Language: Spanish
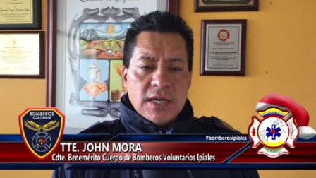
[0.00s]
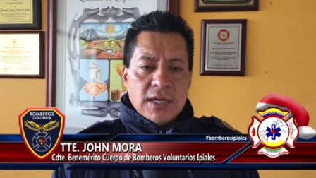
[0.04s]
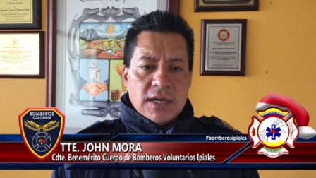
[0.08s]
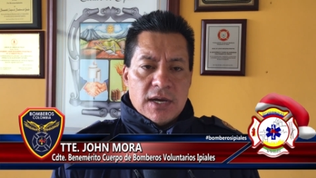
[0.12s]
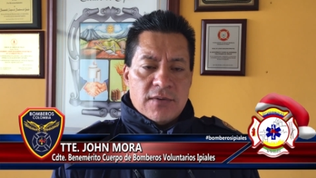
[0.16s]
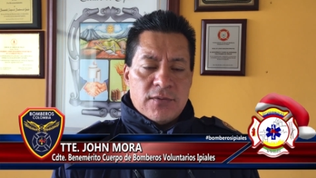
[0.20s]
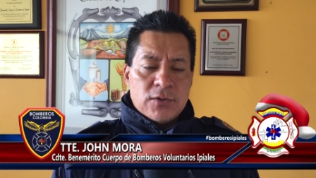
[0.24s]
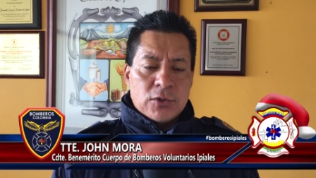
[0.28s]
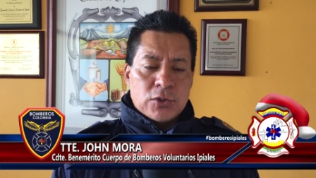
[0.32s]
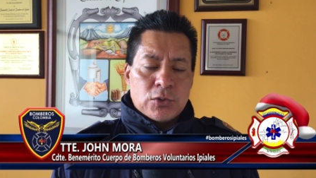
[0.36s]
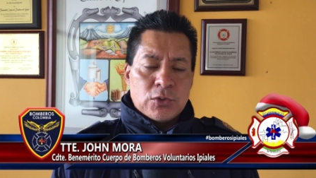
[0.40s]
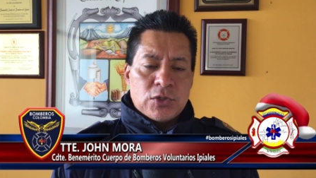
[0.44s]

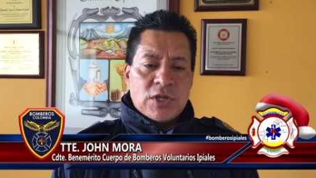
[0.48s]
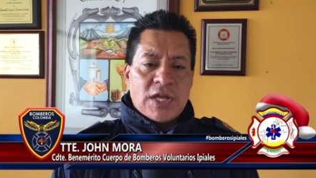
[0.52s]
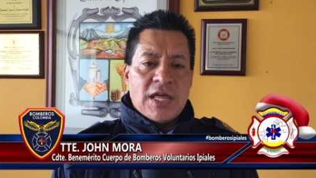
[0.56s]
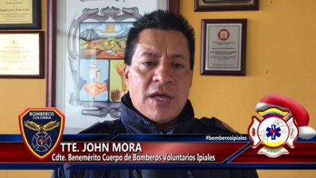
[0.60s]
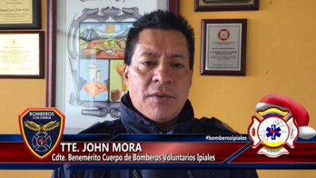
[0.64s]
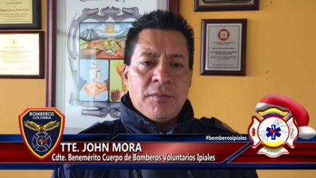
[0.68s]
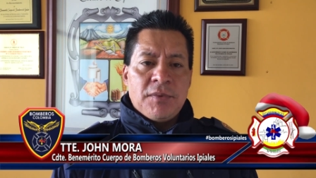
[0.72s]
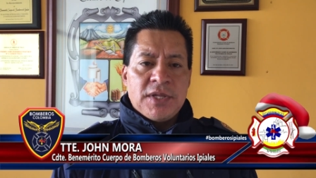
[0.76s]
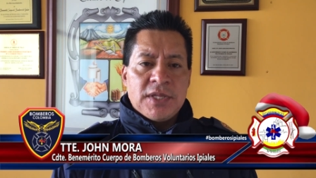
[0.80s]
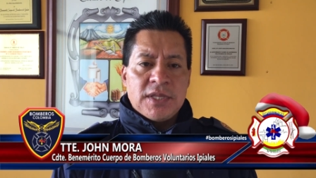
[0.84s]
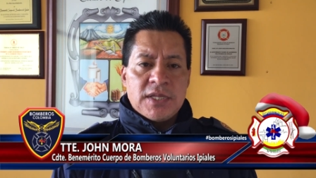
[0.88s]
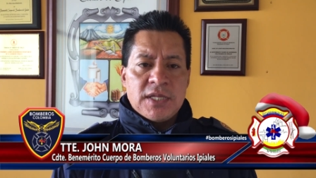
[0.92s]

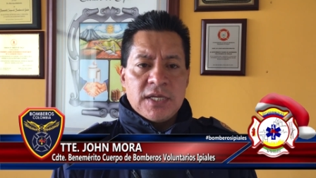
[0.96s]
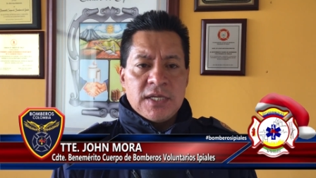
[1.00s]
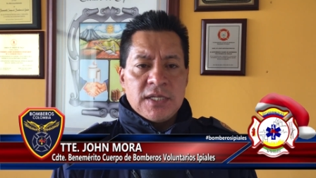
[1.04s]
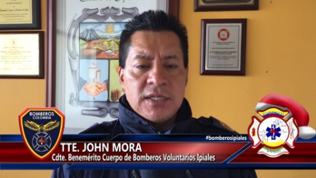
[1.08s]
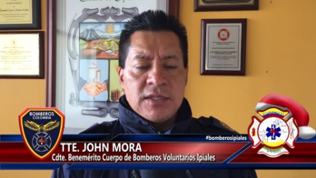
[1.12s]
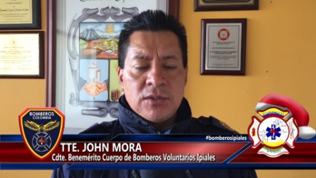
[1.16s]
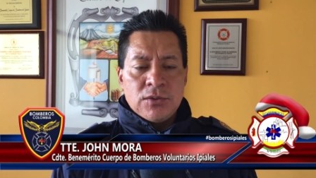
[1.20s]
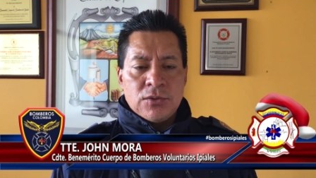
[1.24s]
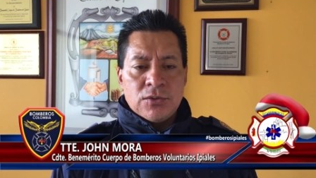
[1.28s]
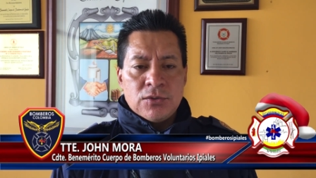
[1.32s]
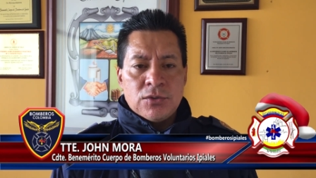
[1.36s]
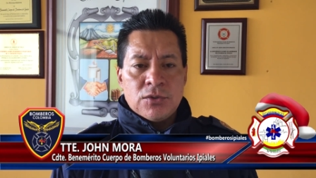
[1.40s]
Afortunadamente
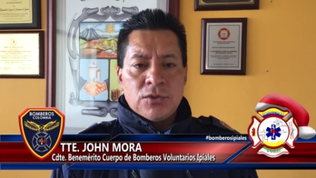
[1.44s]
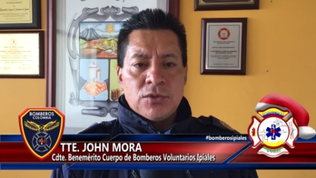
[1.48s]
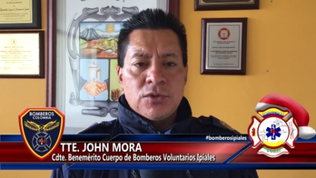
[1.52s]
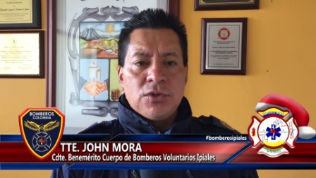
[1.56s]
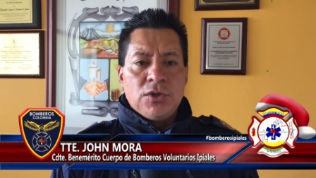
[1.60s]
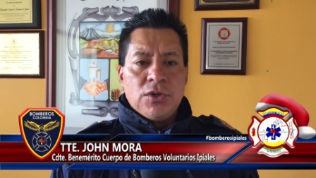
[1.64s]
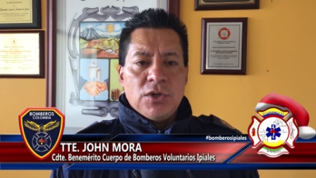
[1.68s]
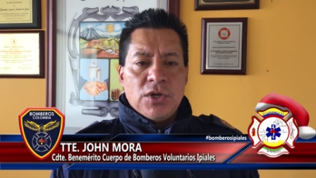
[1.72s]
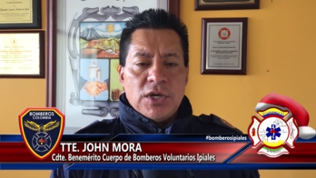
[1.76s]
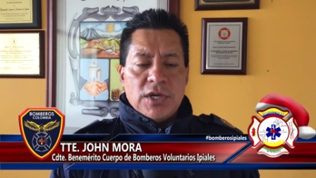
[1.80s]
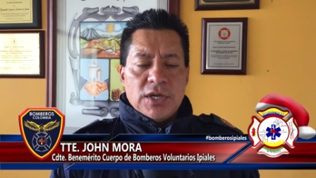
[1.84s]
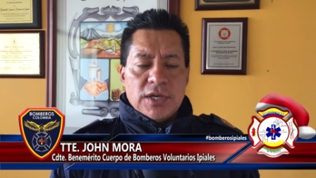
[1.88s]

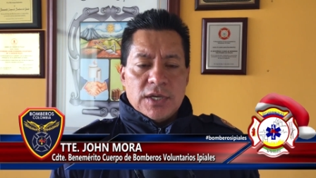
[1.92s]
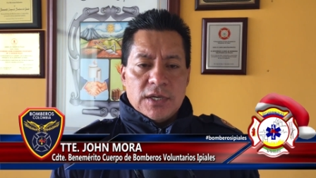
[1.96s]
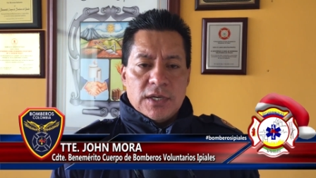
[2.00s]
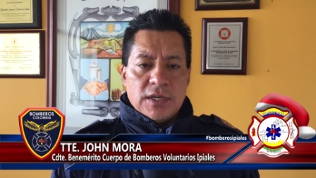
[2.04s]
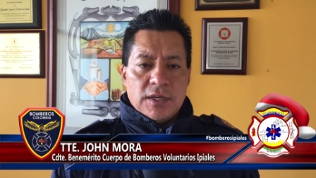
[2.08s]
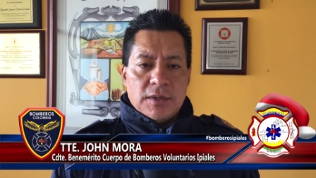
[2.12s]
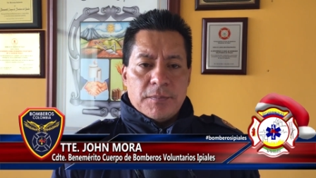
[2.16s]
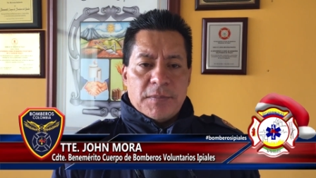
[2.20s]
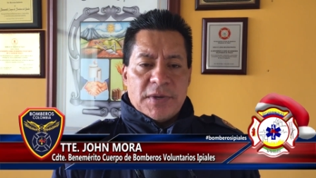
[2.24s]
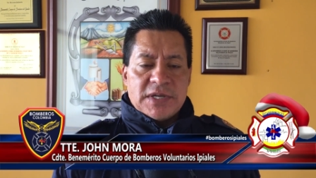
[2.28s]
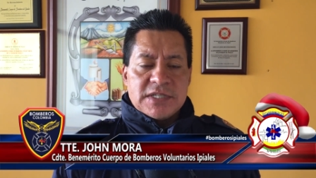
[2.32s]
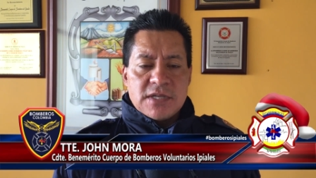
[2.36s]
no
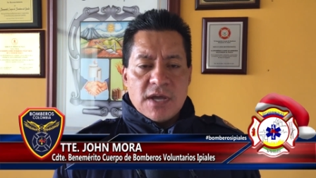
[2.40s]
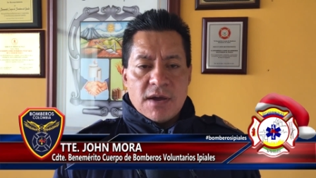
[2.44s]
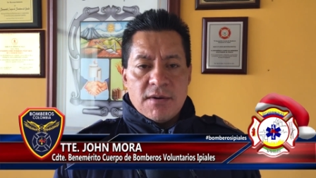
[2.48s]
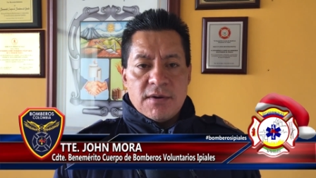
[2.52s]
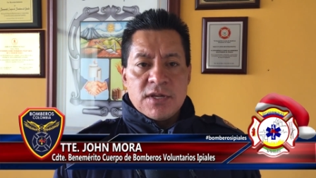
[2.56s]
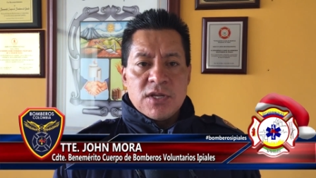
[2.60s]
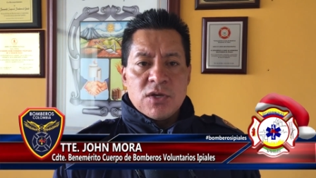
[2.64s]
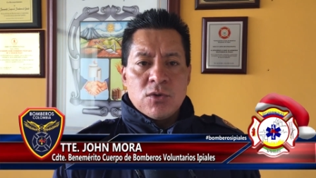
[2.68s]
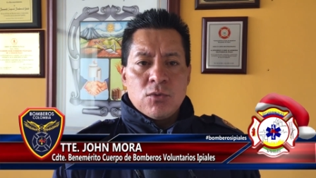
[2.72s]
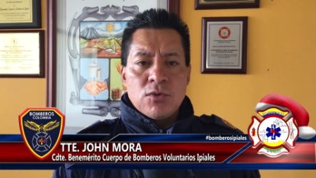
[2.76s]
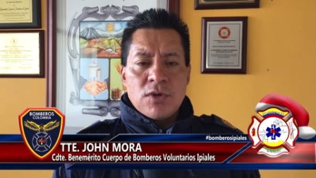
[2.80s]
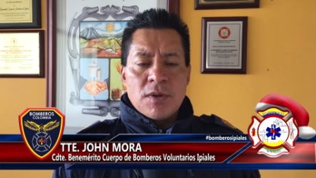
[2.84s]
eh,
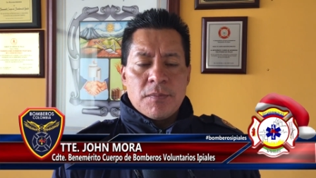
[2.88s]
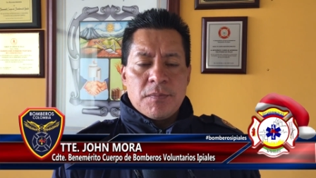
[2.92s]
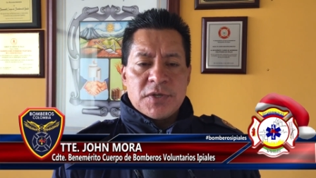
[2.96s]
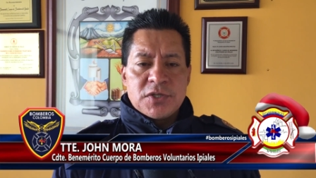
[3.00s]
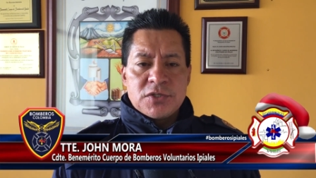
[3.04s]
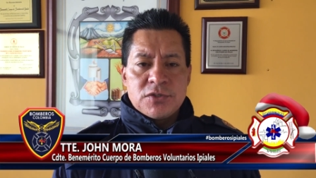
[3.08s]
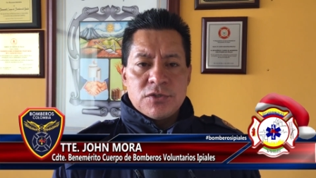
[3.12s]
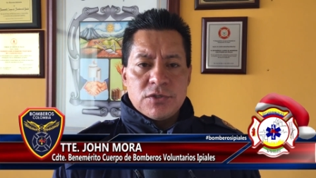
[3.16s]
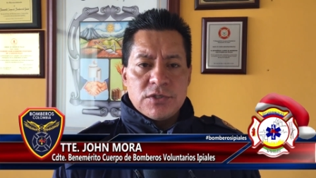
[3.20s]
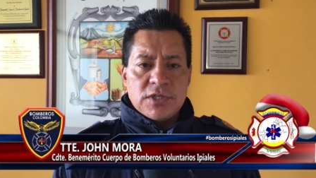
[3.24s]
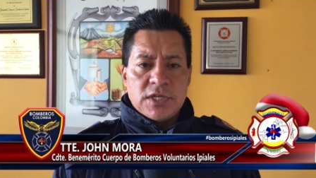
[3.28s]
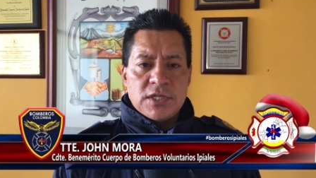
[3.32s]
pasaba ninguna
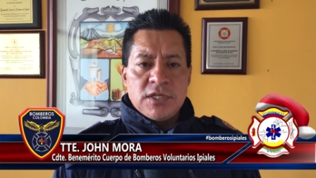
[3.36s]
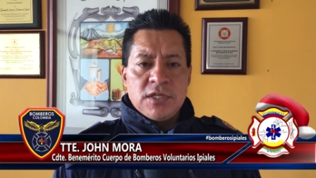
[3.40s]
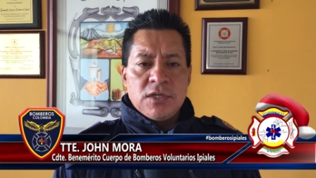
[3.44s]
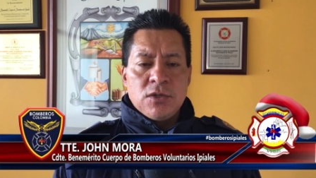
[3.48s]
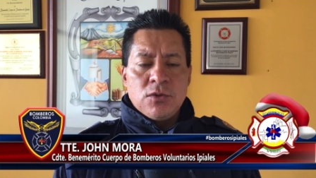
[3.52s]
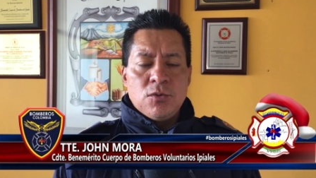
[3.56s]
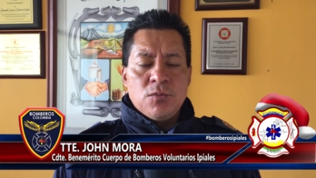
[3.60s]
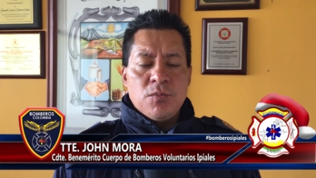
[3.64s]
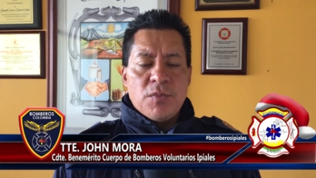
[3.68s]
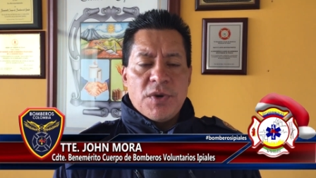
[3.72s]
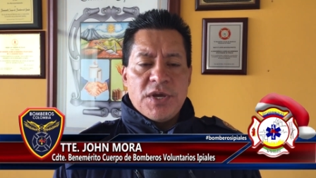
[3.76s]
persona ni ningún